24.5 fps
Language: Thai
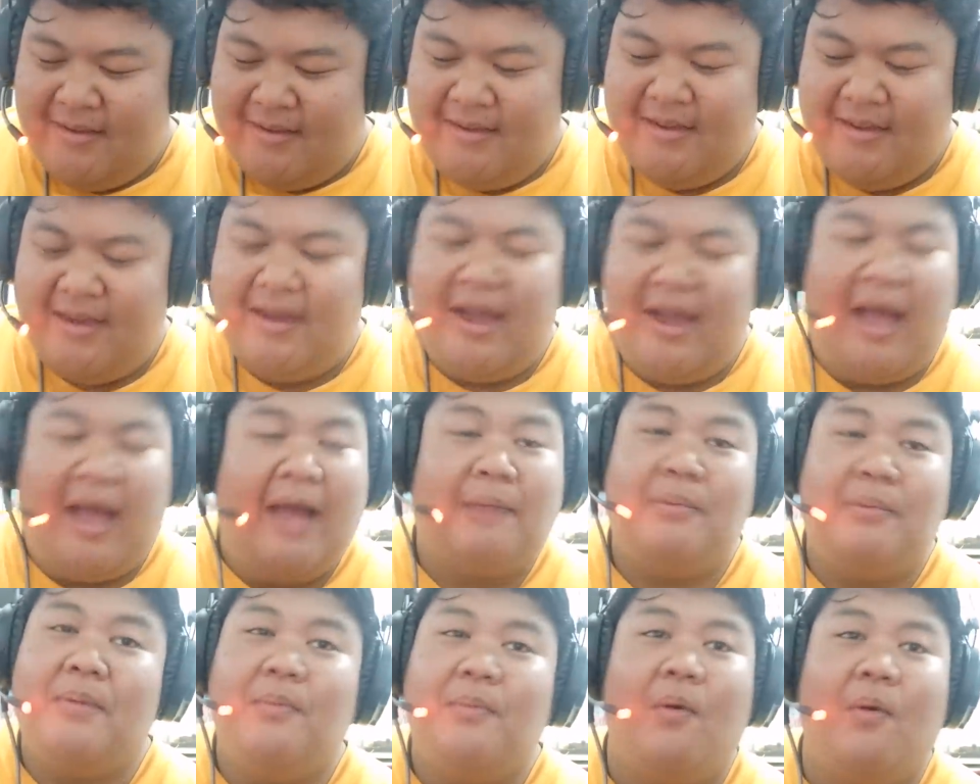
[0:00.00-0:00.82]
คือ
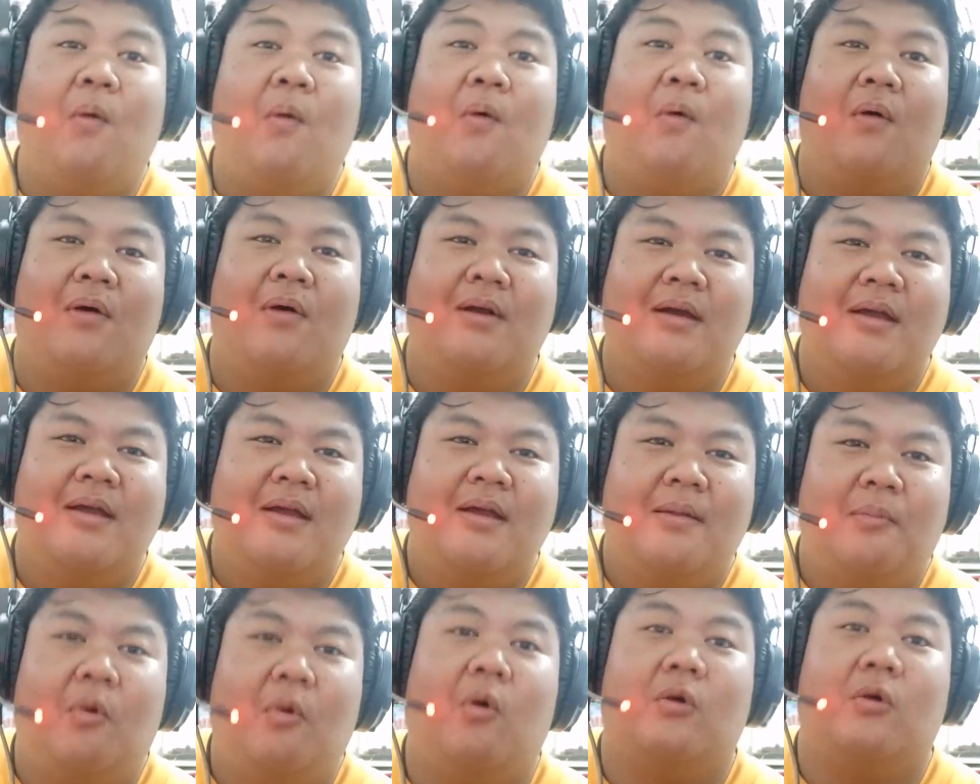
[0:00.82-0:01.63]
ฮักไม่โผล่
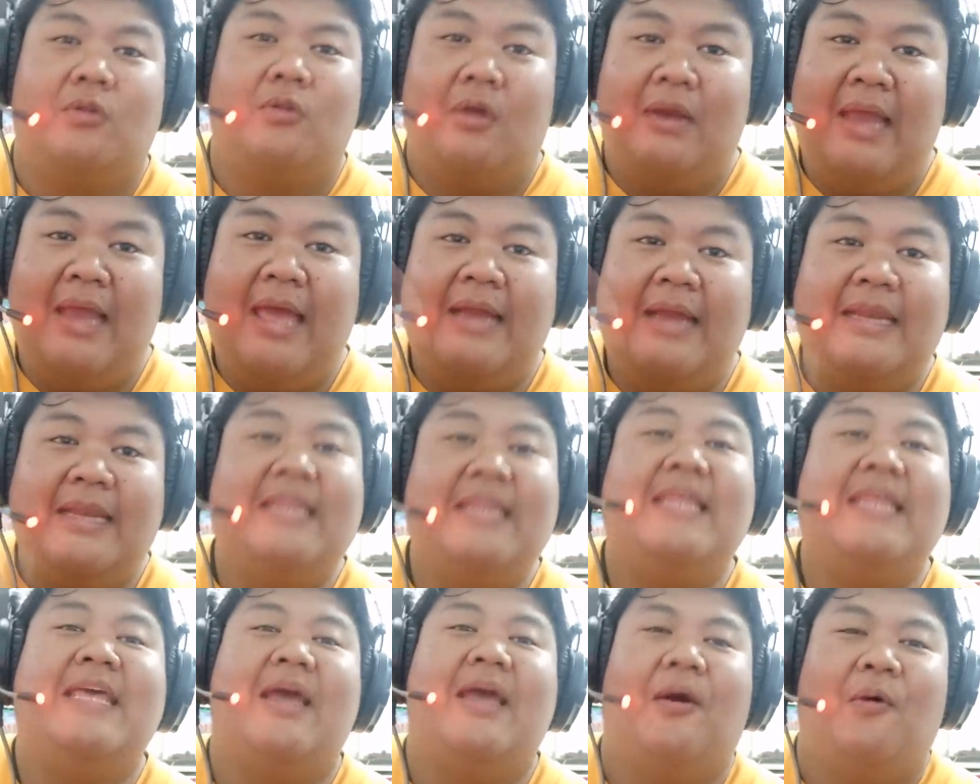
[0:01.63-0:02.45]
โผล่ตอนแรก
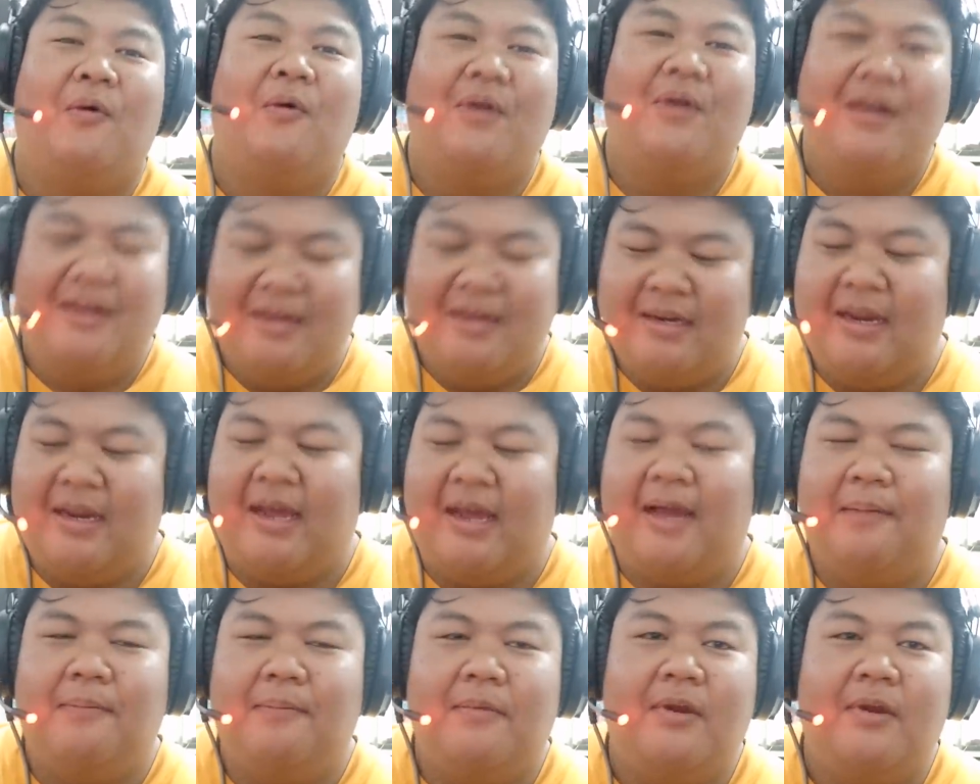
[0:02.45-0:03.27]
นิดเดียว
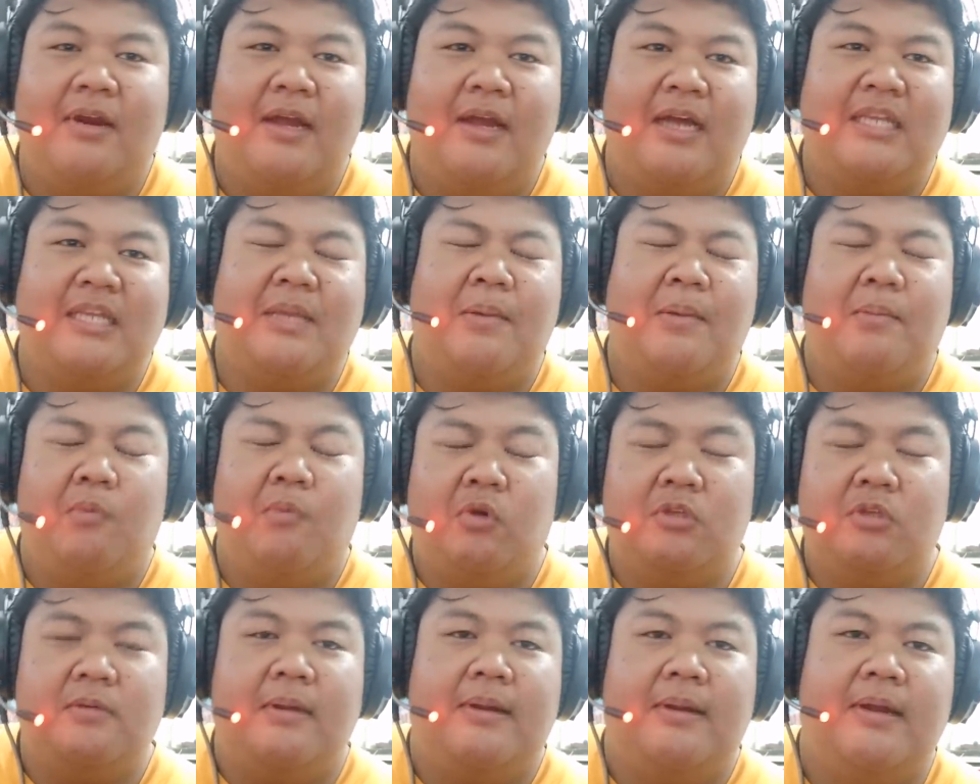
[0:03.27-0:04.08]
นะครับนอกนั้นก็จะเป็น
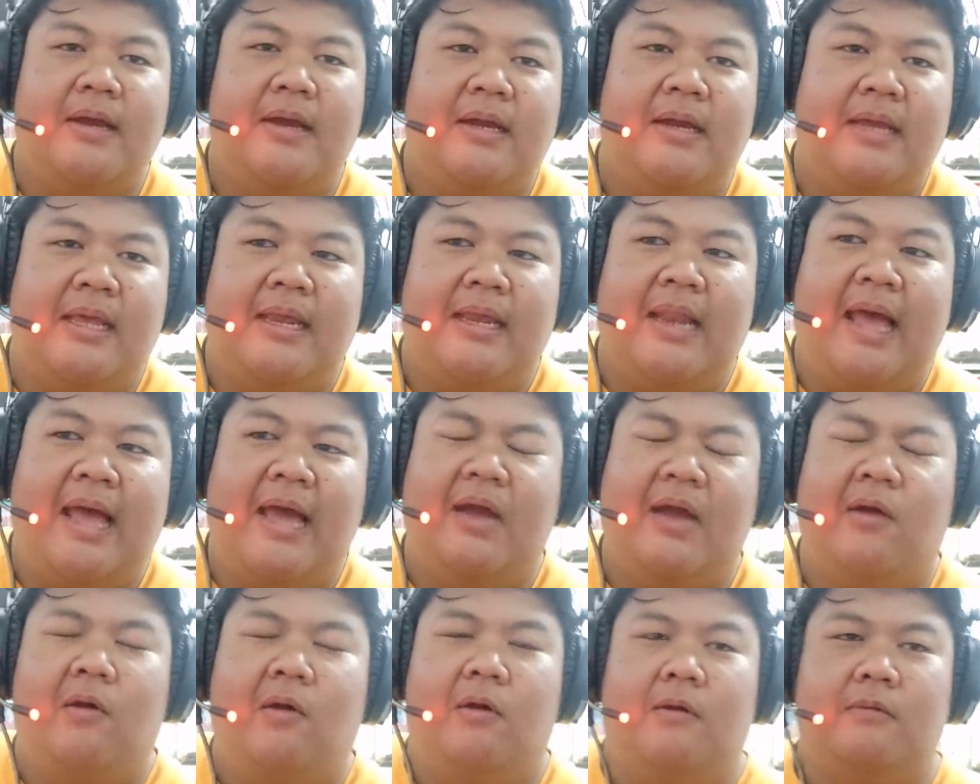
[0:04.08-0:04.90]
บูสแบนเนอร์ใน
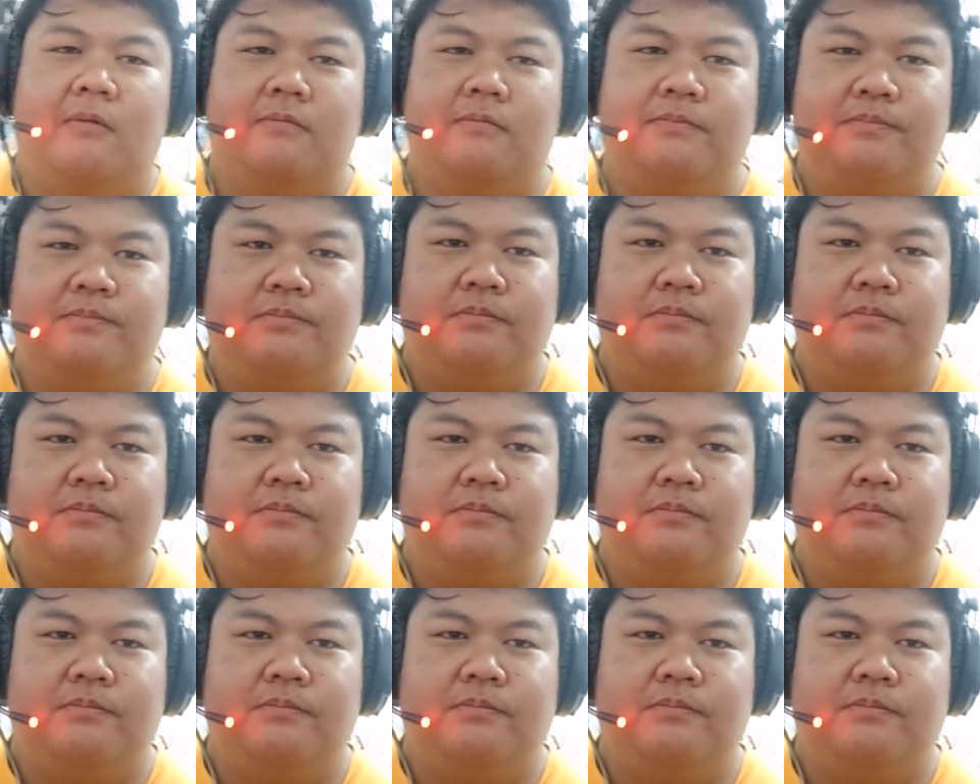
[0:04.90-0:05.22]
ร่างของ